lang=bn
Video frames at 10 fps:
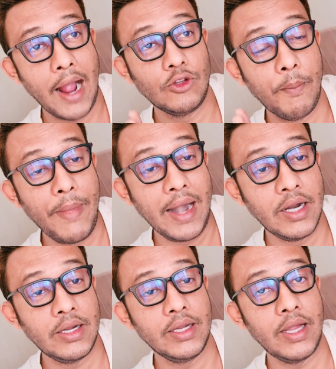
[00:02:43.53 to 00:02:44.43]
একদম
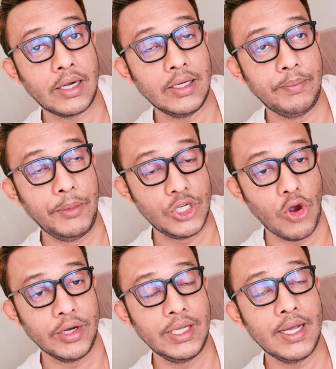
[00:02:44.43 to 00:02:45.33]
ম্যান্ডেটরি একটা
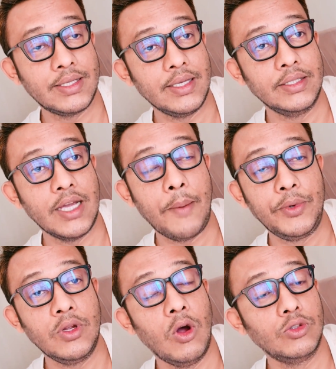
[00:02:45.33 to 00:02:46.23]
বিষয় ঠিক আছে যে
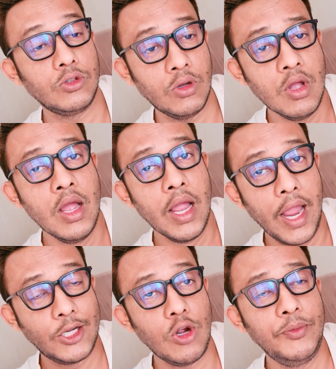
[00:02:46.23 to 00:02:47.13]
আপনি অন্তত
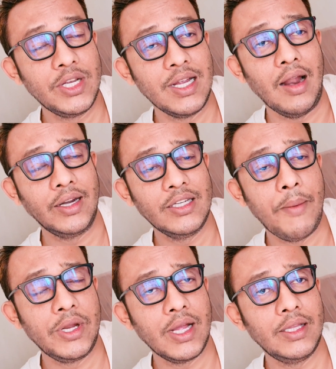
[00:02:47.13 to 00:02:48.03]
এইসব দেশে লাটিন
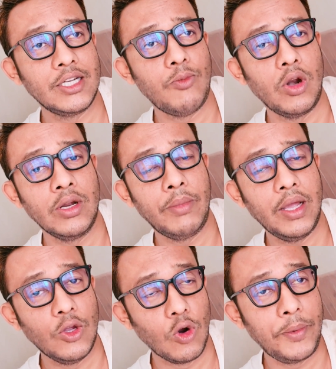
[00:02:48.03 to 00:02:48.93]
আমেরিকা দেশ বলেন বা
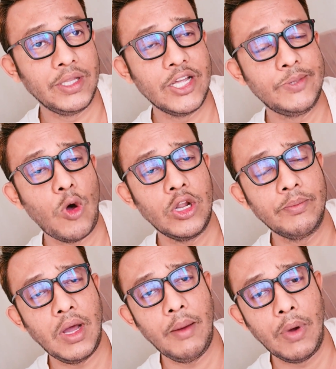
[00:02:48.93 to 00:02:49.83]
ইউরোপের দেশ
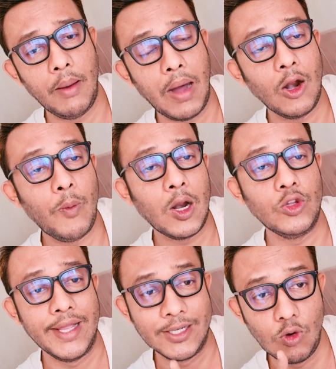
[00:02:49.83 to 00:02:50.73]
বলেন বা ভালো ভালো
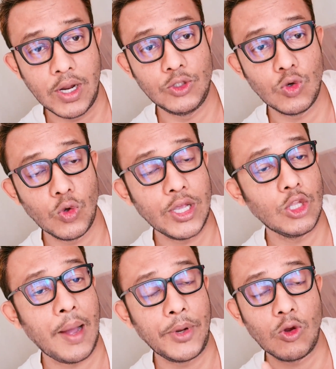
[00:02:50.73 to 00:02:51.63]
দেশগুলোর জন্য
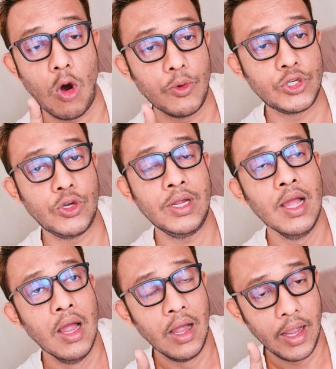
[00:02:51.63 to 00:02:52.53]
কিন্তু আপনাকে অবশ্যই
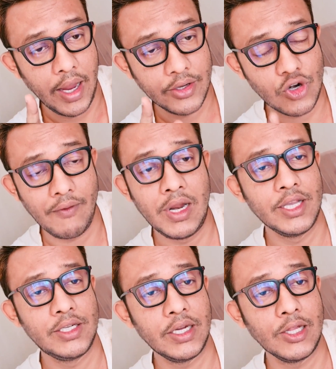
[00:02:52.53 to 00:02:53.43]
এই ট্রাভেল
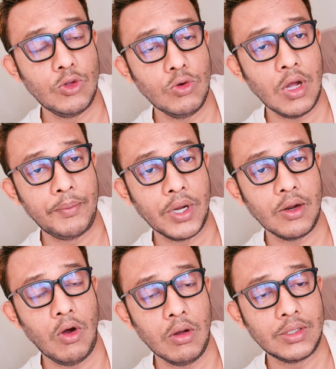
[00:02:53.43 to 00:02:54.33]
হিস্ট্রি কিন্তু
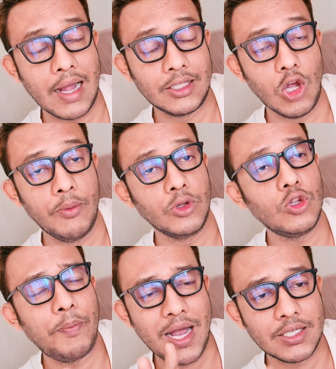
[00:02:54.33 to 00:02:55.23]
আপনাকে থাকতে হবে
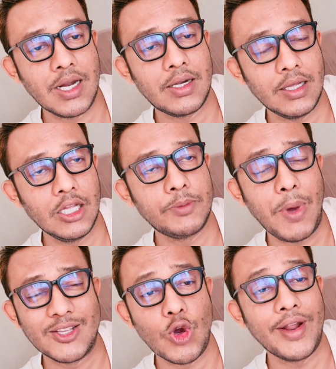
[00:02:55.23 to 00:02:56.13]
অন্তত পাঁচ সাতটা দেশ
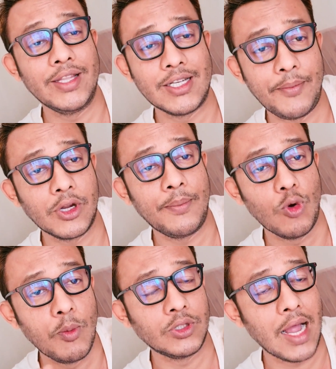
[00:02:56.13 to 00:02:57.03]
পাঁচ ছয়টা দেশ আপনাকে
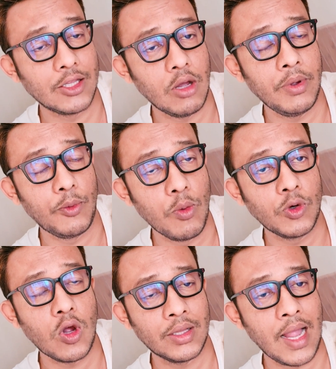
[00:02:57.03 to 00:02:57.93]
ভ্রমণ থাকতে হবে
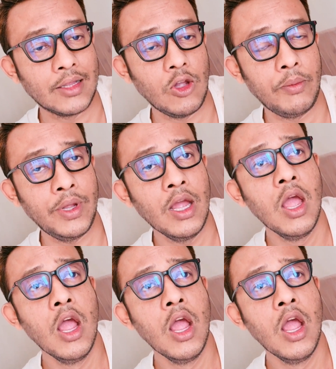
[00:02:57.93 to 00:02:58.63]
ভ্রমণ করা থাকতে হবে